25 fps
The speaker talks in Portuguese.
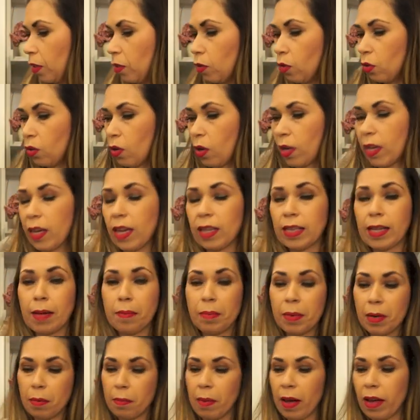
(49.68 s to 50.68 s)
Só que a
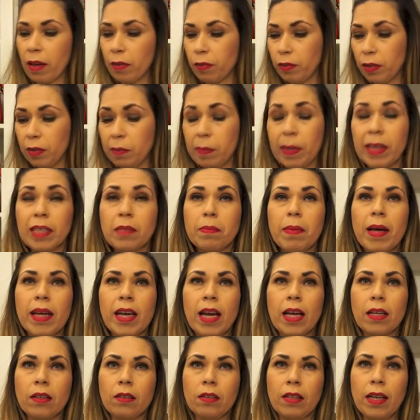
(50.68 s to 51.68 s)
da Primark foi mais
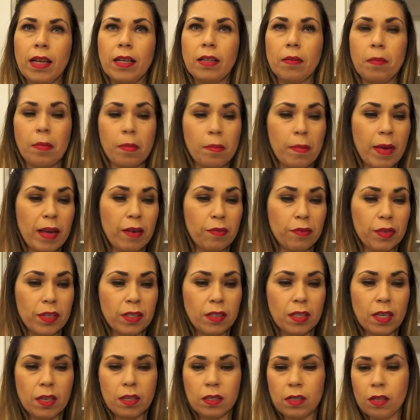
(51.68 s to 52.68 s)
barata, né? Da Primark foi
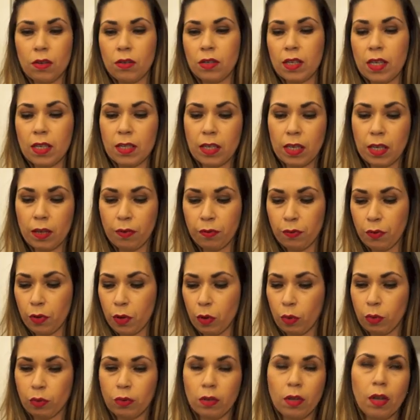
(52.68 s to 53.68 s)
6 euros e essa aqui
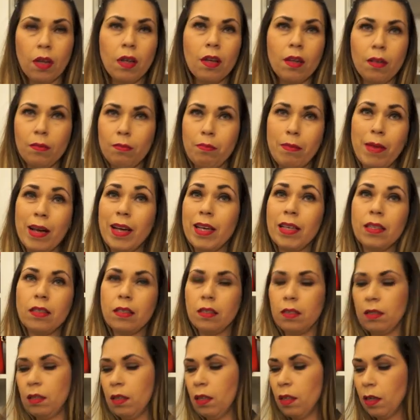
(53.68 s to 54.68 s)
foi 8.
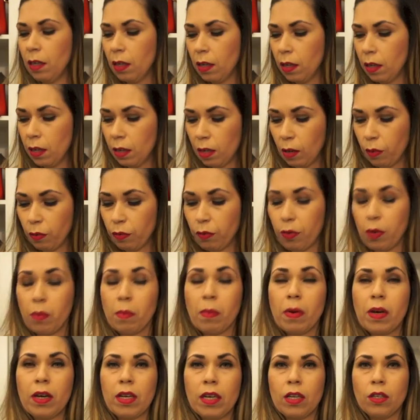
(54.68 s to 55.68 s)
Mas não foi
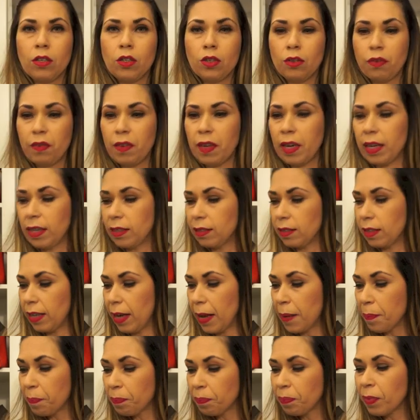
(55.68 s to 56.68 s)
uma grande diferença,
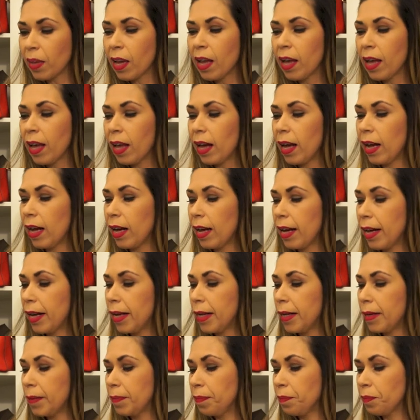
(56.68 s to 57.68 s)
né?
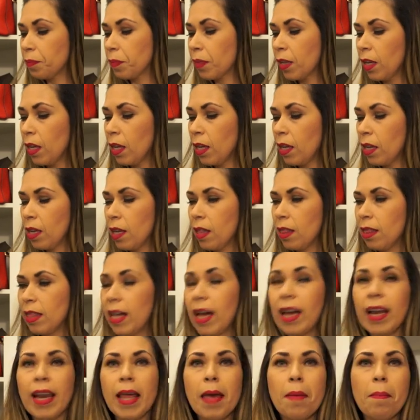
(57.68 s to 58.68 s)
Ah,
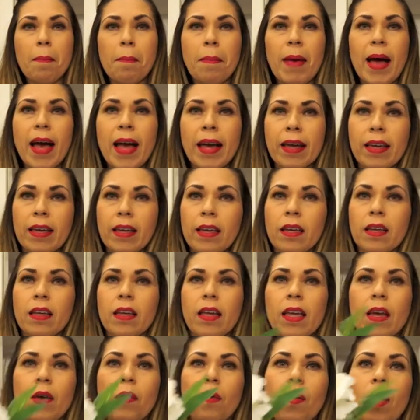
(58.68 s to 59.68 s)
da Lembacher,
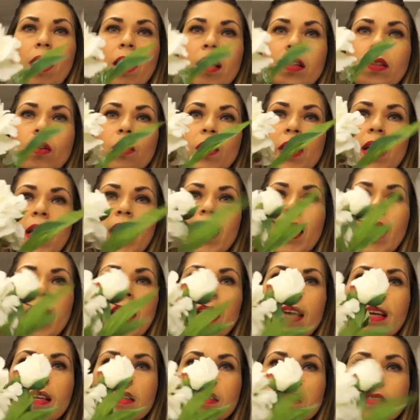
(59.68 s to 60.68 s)
eu adorei
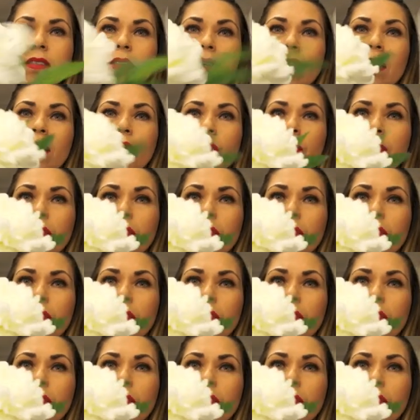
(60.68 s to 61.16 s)
essa